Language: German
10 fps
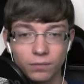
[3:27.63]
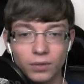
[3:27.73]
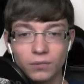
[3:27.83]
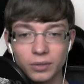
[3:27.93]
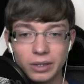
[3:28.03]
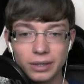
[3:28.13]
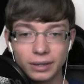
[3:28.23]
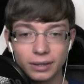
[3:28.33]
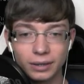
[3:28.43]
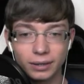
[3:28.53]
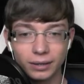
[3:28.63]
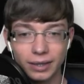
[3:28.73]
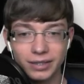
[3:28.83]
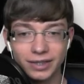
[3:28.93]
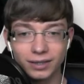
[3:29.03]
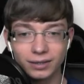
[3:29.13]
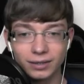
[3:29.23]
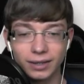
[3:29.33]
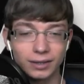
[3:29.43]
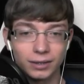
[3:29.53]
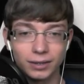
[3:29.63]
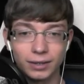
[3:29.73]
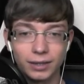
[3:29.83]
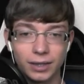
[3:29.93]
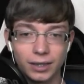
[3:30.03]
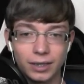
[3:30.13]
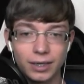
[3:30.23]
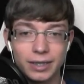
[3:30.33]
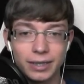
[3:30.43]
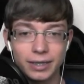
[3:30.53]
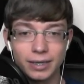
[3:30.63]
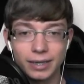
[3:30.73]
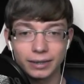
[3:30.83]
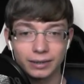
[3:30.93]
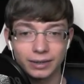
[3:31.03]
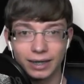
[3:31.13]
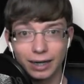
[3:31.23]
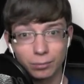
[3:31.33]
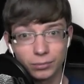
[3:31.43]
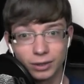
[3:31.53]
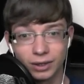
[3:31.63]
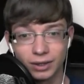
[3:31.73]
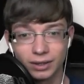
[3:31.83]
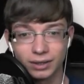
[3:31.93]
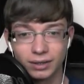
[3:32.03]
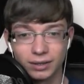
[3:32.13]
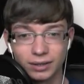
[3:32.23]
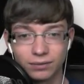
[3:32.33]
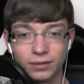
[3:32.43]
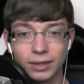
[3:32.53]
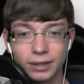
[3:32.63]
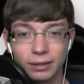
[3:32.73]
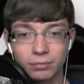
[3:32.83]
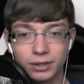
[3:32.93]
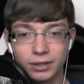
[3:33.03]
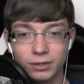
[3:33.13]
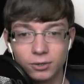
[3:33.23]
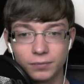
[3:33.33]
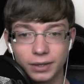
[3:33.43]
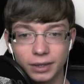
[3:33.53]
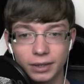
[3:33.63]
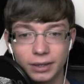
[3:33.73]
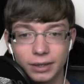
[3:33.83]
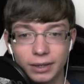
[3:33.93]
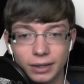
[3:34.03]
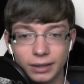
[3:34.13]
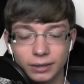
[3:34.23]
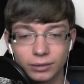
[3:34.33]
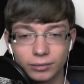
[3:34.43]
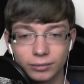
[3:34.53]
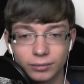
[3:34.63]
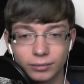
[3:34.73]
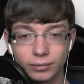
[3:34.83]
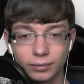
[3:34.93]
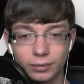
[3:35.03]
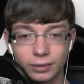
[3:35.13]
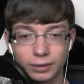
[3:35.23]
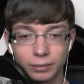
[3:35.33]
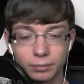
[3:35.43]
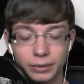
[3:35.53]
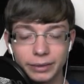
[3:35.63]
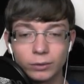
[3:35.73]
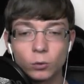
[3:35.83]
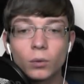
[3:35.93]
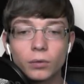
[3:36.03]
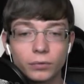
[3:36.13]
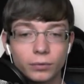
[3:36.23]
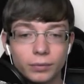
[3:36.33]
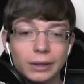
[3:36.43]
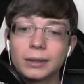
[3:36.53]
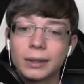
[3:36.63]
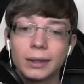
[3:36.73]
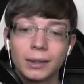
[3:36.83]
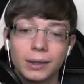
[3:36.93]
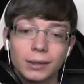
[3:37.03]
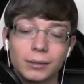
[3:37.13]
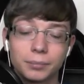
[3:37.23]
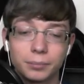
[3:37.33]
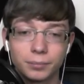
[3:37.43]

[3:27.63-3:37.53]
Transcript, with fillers: wie viele äh, Essence-Das-Dinge ich liegen gelassen habe. Will ich nämlich nicht so wirklich liegen lassen. Das ist nämlich ein bisschen doof, wenn ich das liegen lasse.